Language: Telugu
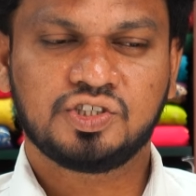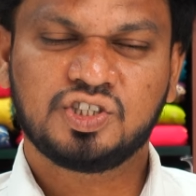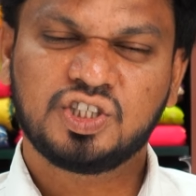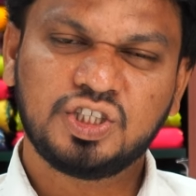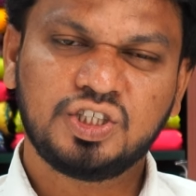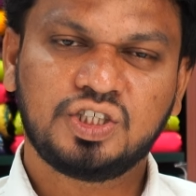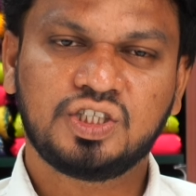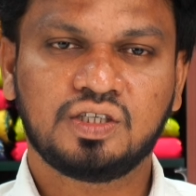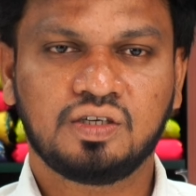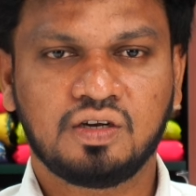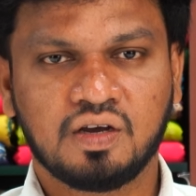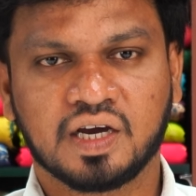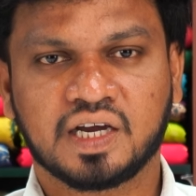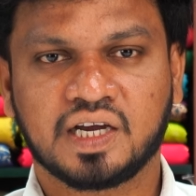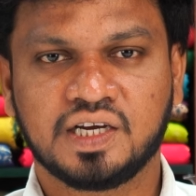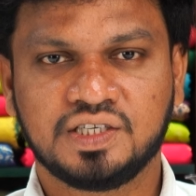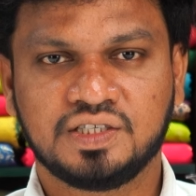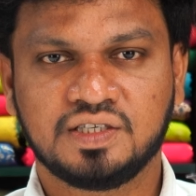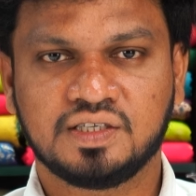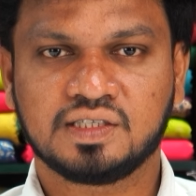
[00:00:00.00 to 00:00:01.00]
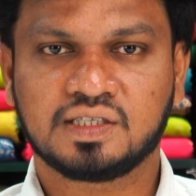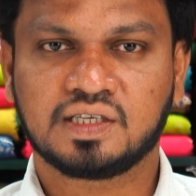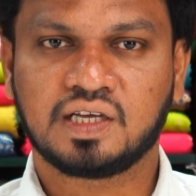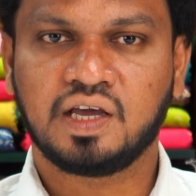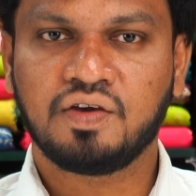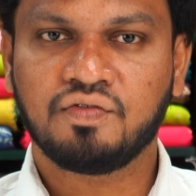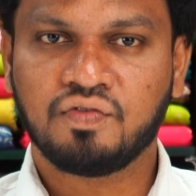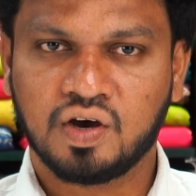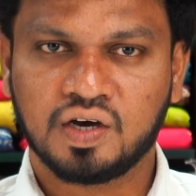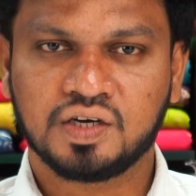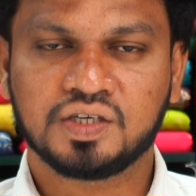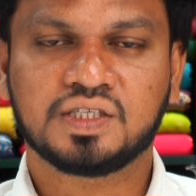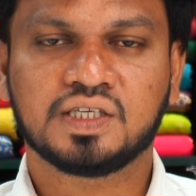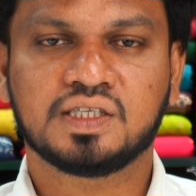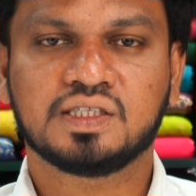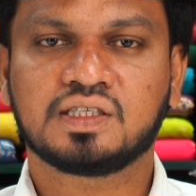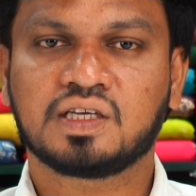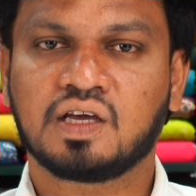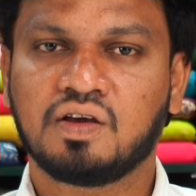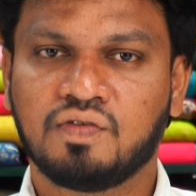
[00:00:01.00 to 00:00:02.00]
చిన్న చిన్న అకేషన్స్కి
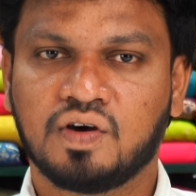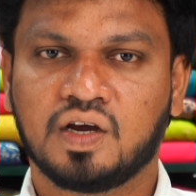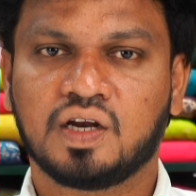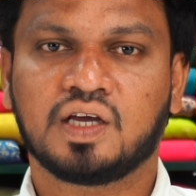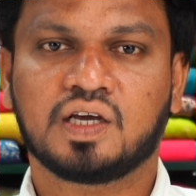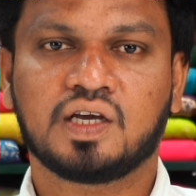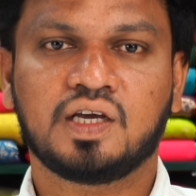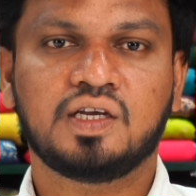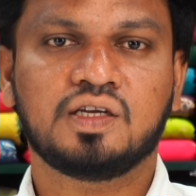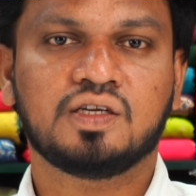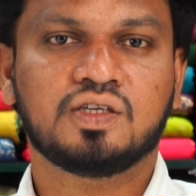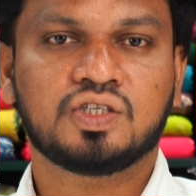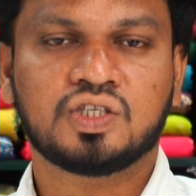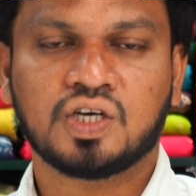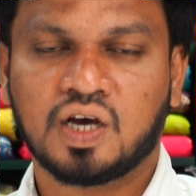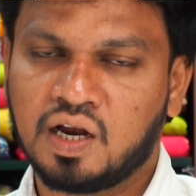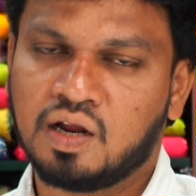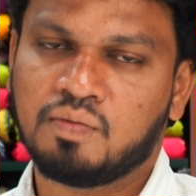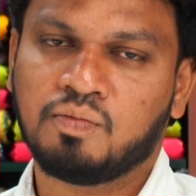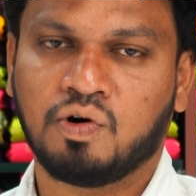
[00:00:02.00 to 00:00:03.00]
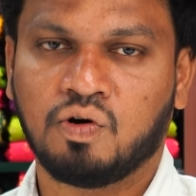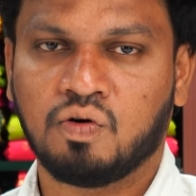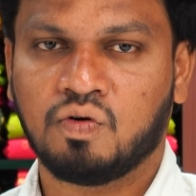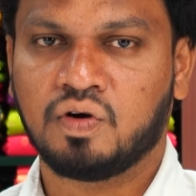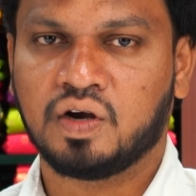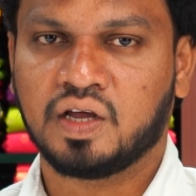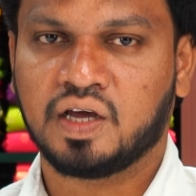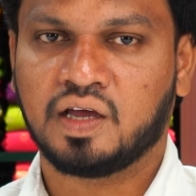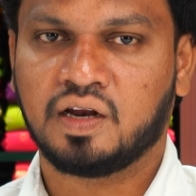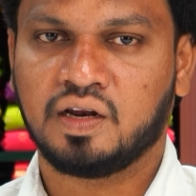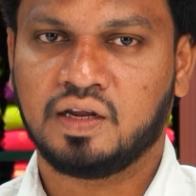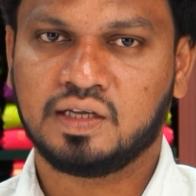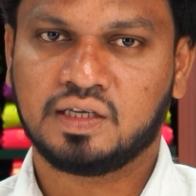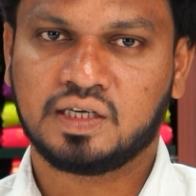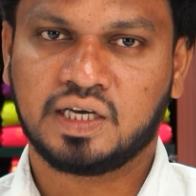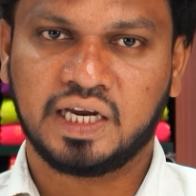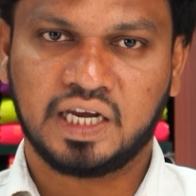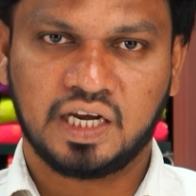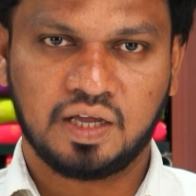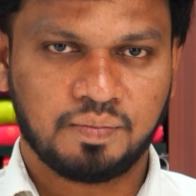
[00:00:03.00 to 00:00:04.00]
ఫంక్షన్స్కి వాటికి చాలా బాగుంటాయండి
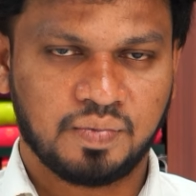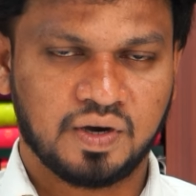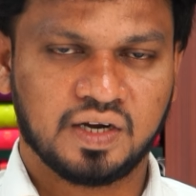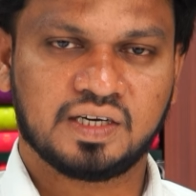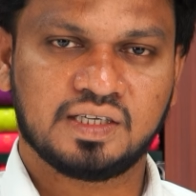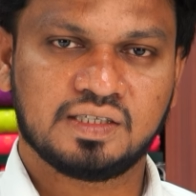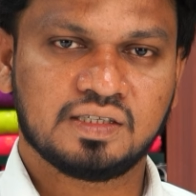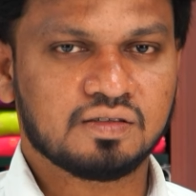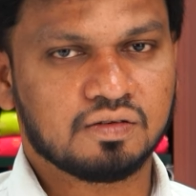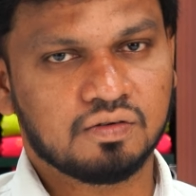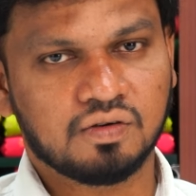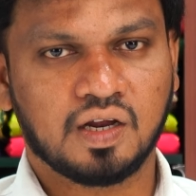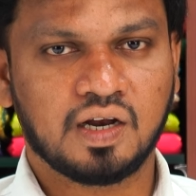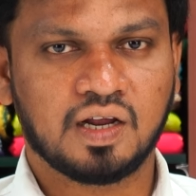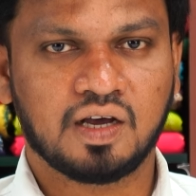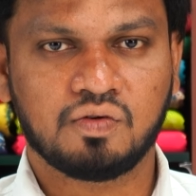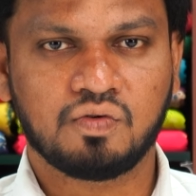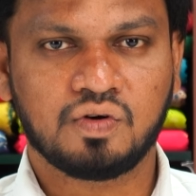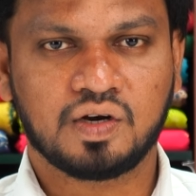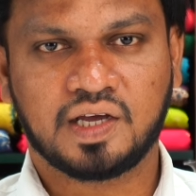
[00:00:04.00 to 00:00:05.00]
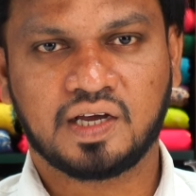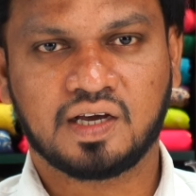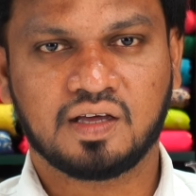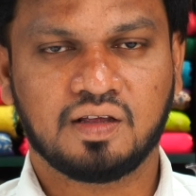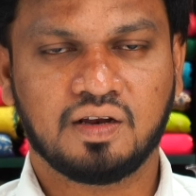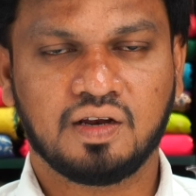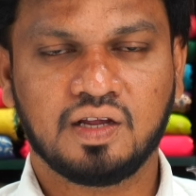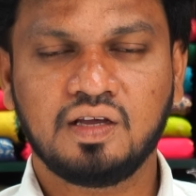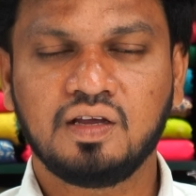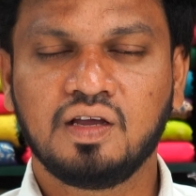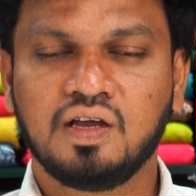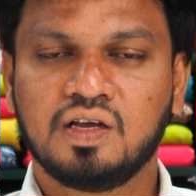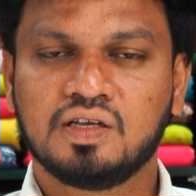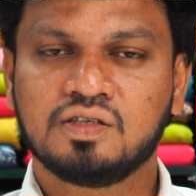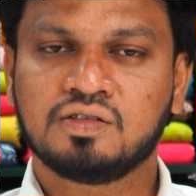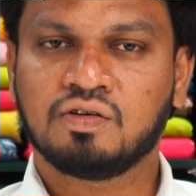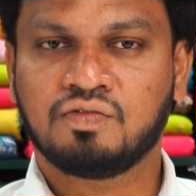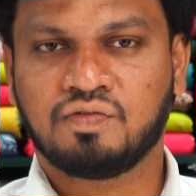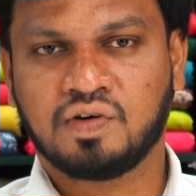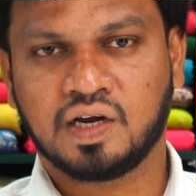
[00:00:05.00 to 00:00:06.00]
కిట్టి పార్టీస్ అలా ఉంటాయి కదండి
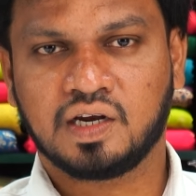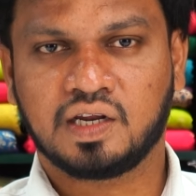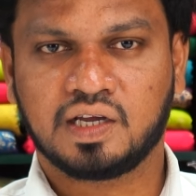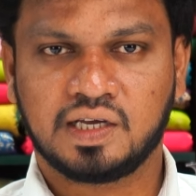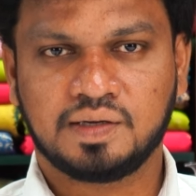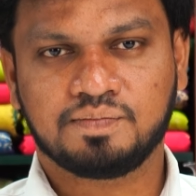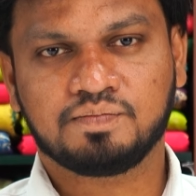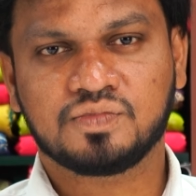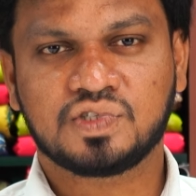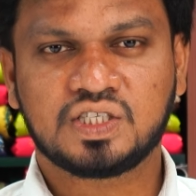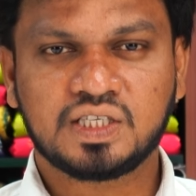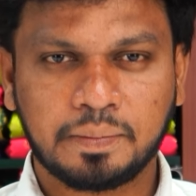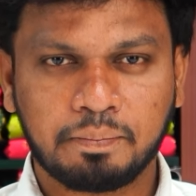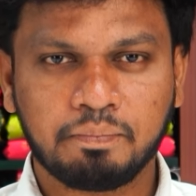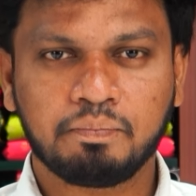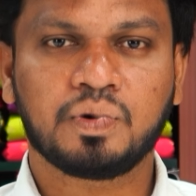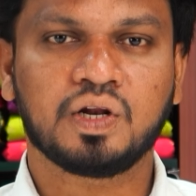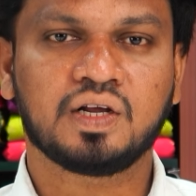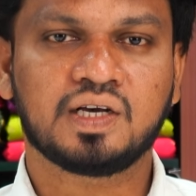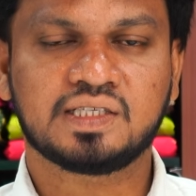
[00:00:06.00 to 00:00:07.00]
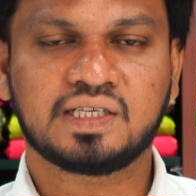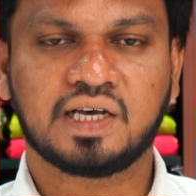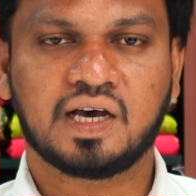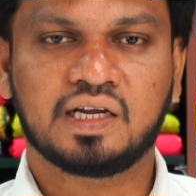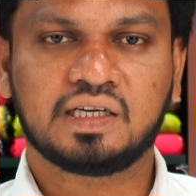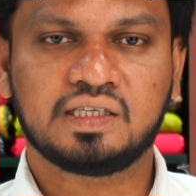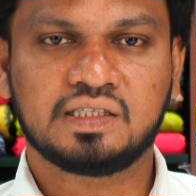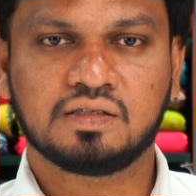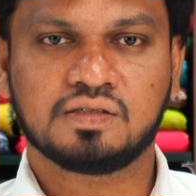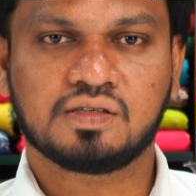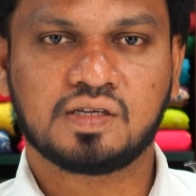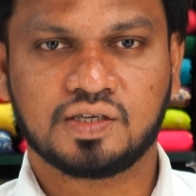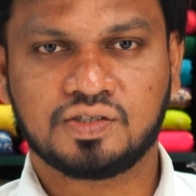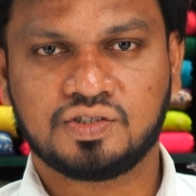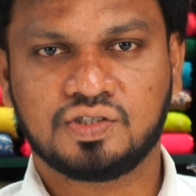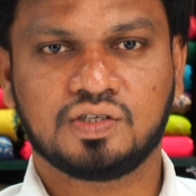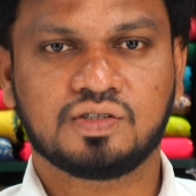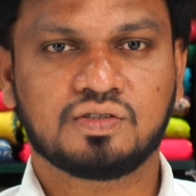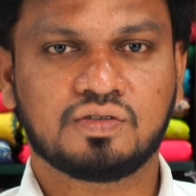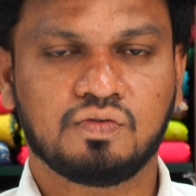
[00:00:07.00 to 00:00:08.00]
ఉంటుంది సో వాటికి సింపుల్గా శారీస్
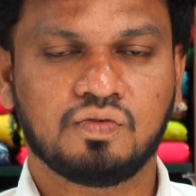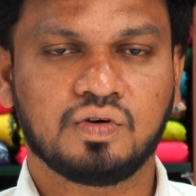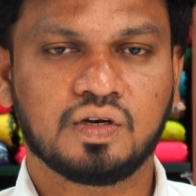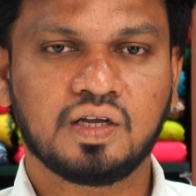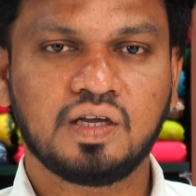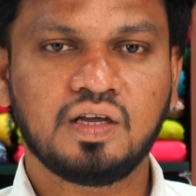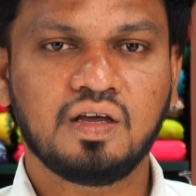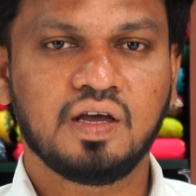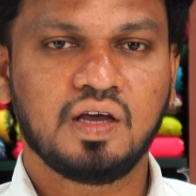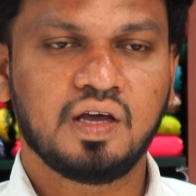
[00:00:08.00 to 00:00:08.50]
సర్చ్ చేస్తుంటే